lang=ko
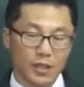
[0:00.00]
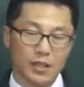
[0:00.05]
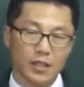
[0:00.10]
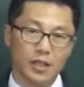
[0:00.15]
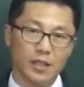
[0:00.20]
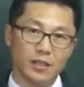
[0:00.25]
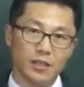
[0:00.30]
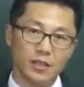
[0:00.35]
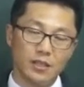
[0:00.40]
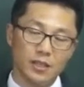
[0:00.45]

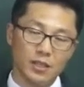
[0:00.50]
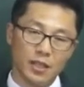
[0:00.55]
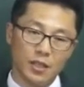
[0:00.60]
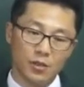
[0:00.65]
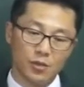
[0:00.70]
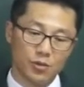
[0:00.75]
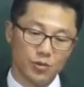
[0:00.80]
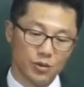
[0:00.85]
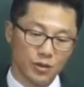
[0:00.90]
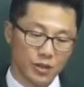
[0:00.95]

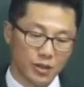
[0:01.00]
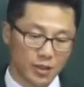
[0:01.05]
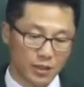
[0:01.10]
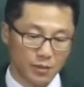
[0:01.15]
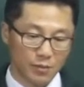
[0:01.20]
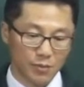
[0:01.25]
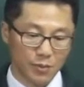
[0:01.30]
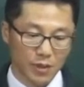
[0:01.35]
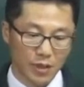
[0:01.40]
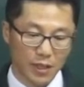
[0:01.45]
견인될 수
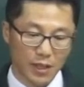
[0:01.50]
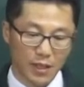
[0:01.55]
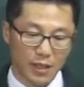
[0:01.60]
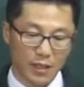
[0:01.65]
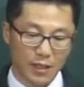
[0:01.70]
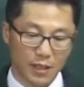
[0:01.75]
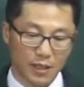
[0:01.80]
있습니다.